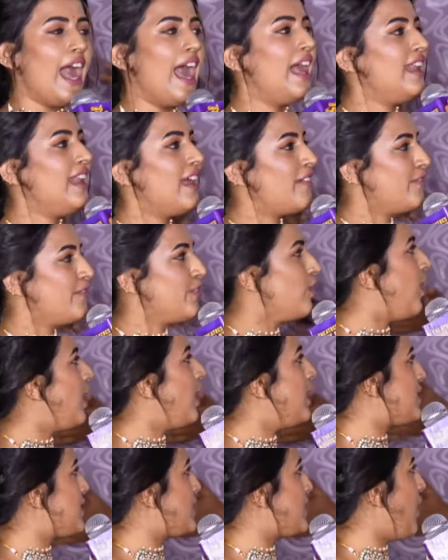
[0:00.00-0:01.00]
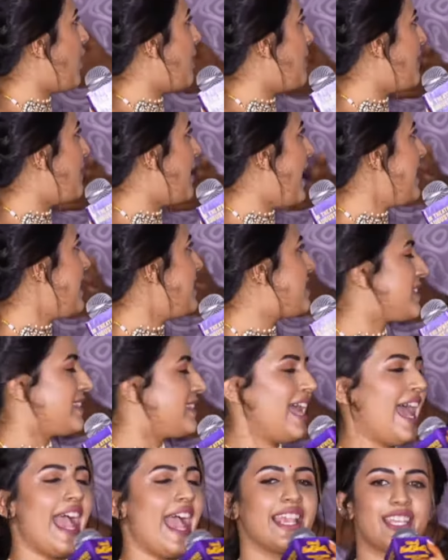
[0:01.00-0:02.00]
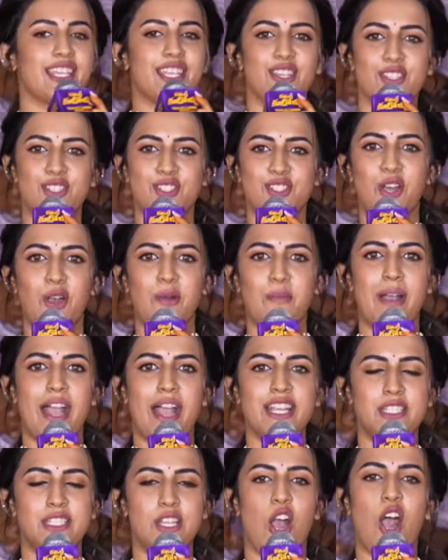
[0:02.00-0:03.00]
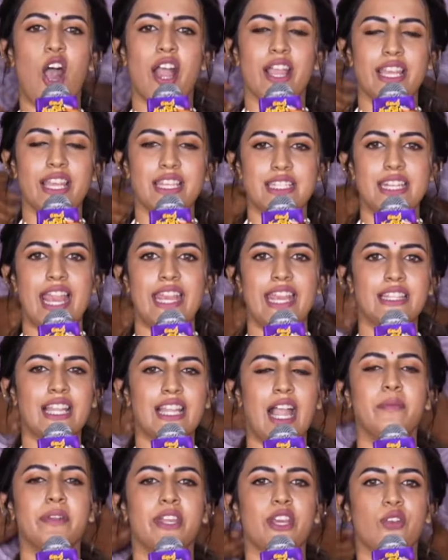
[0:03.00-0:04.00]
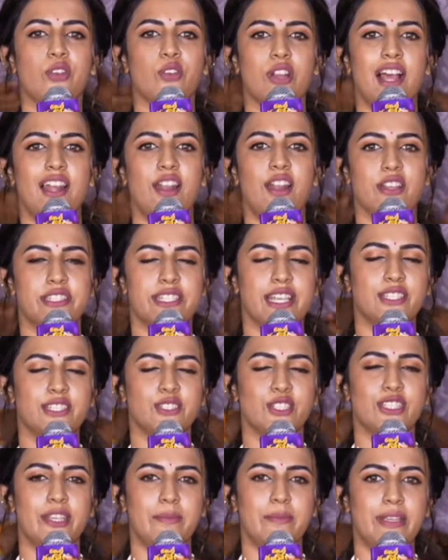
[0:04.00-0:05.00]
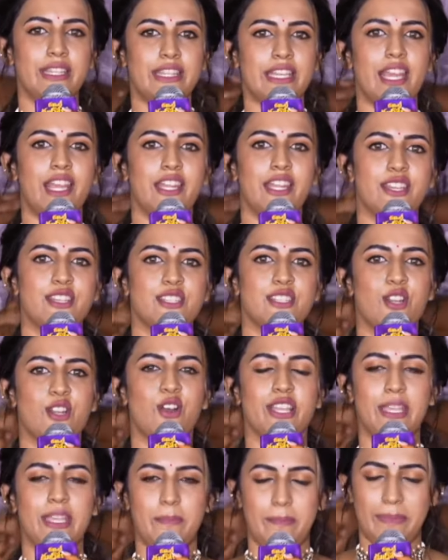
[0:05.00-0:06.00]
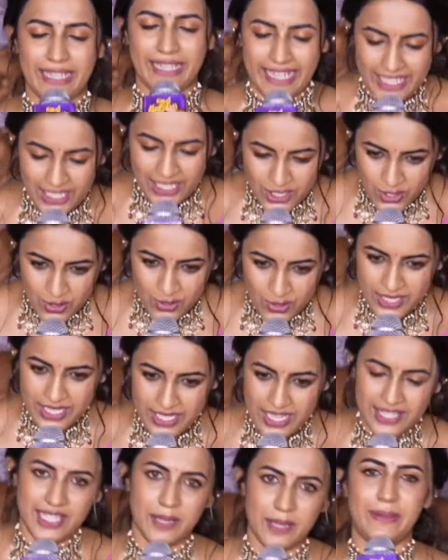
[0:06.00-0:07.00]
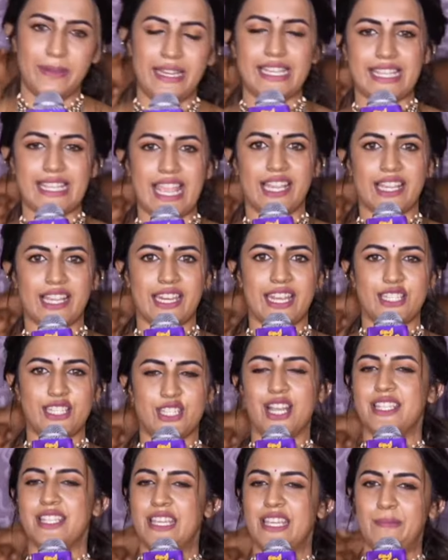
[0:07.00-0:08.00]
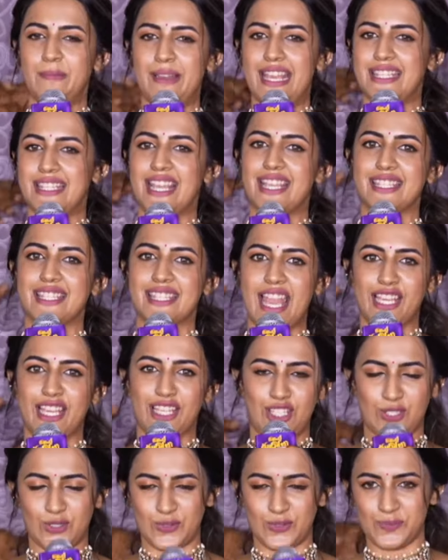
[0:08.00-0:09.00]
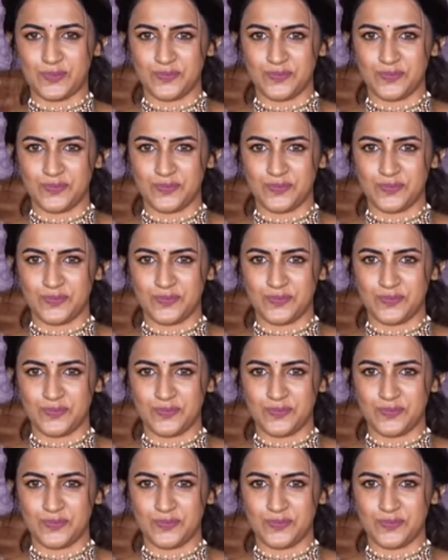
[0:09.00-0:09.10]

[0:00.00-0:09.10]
ఐ లవ్ యూ ఆల్ సో మచ్ థ్యాంక్ యూ సో మచ్ ఆగస్ట్ నైన్ కమిటీ కూరాలు వచ్చేస్తుంది మీ థియేటర్స్లోకి ప్లీజ్ చూసేసి ప్లీజ్ ఎంకరేజ్ అస్ అండ్ బ్లెస్ అస్ థ్యాంక్ యూ